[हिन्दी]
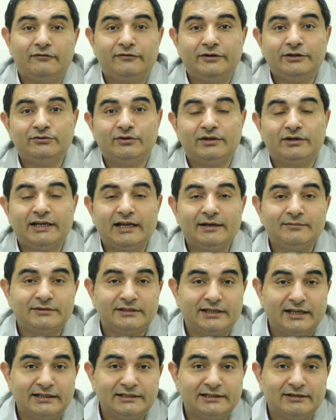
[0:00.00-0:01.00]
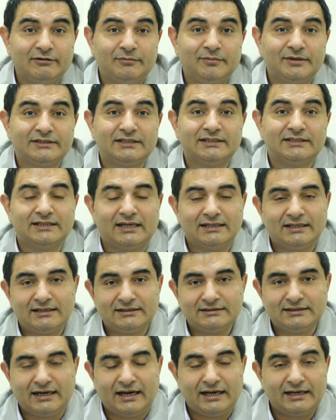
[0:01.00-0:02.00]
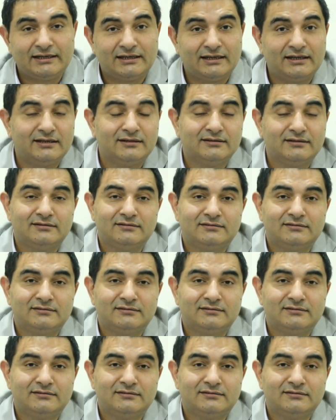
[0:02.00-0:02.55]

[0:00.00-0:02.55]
वीडियो गेम्स खेलते हुए बच्चे ज़्यादा नज़र आएंगे